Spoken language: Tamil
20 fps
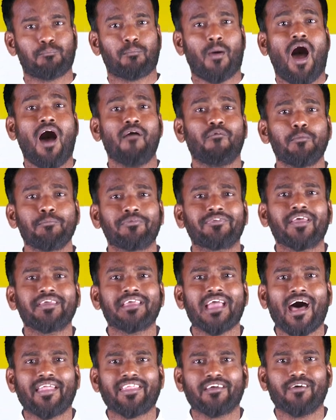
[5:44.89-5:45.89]
பாவம்
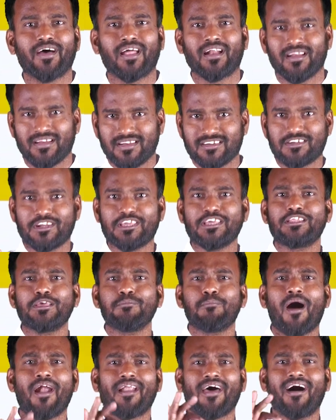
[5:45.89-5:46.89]
செய்யாதவர்
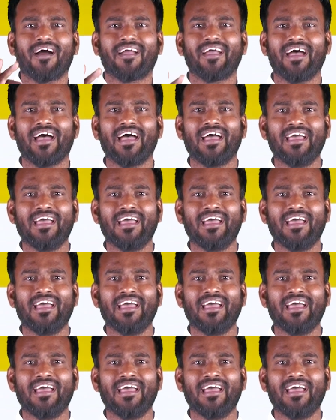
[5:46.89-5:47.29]
நீதிமானாக